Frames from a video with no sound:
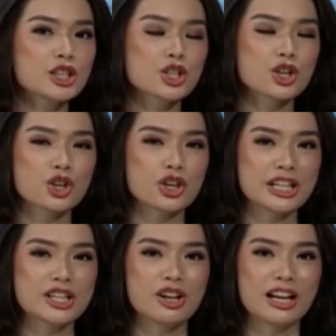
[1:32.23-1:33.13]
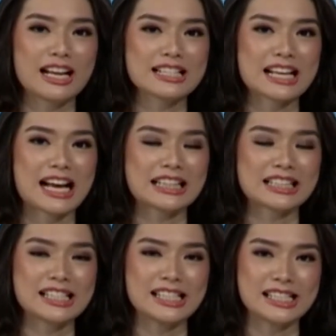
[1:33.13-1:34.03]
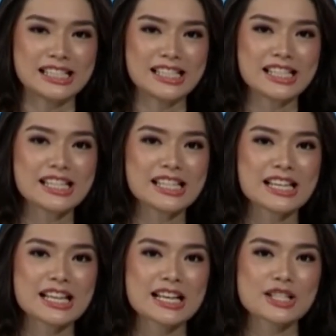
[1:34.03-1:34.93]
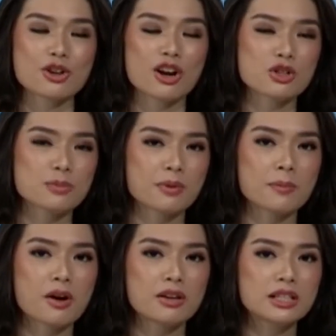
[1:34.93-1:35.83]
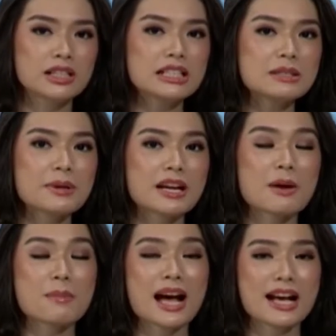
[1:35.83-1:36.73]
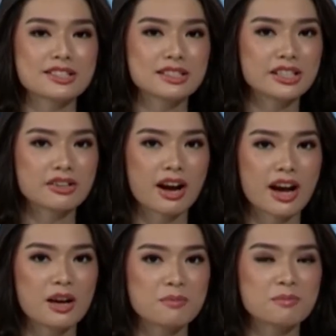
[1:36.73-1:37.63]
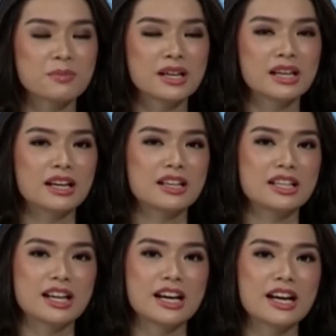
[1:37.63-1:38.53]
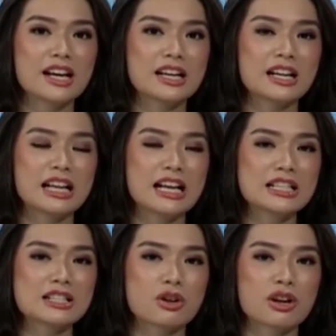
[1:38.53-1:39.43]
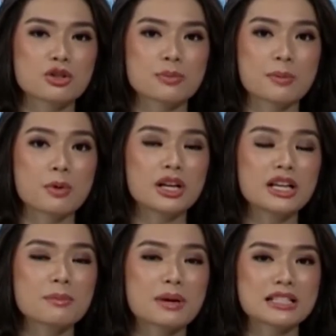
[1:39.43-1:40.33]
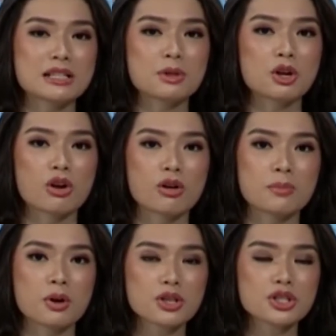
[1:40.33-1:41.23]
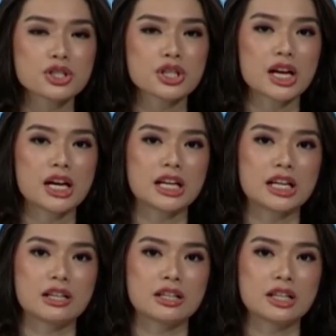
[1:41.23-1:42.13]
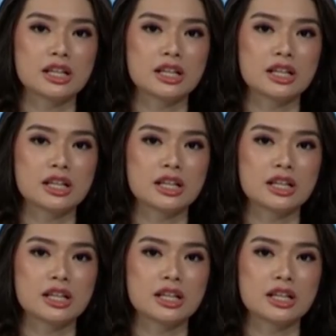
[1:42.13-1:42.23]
Tokoh idola saat ini seorang supermodel bernama Ashley Graham. Dia adalah seorang supermodel yang berhasil menerobos uh,